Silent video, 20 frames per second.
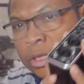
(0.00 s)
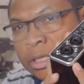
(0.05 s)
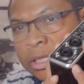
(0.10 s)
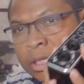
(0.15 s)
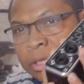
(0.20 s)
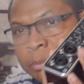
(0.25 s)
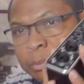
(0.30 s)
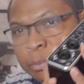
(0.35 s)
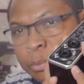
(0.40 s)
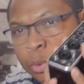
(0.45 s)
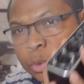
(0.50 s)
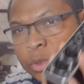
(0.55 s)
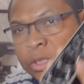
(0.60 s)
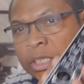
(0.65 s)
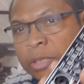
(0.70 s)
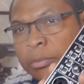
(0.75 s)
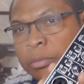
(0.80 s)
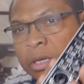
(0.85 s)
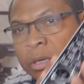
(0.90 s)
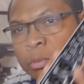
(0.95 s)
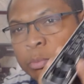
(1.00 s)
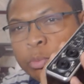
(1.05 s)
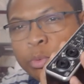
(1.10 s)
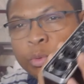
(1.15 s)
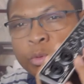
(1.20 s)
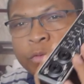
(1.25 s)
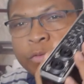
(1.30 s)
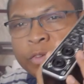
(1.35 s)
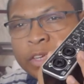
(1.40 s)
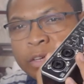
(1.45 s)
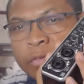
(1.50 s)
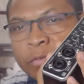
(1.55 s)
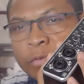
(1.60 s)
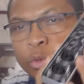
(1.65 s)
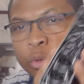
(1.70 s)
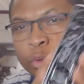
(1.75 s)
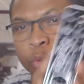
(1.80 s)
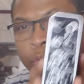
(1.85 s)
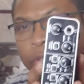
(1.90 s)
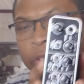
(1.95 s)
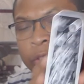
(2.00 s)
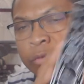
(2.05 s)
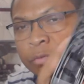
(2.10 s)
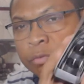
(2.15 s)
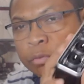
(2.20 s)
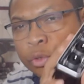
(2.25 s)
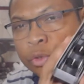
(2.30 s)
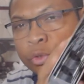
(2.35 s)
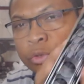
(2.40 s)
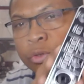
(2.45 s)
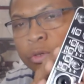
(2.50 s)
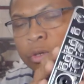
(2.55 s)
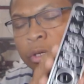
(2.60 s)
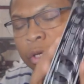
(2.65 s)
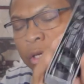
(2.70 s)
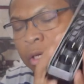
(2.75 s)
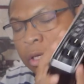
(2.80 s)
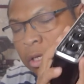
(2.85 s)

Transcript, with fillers: est possible pour faire fonctionner votre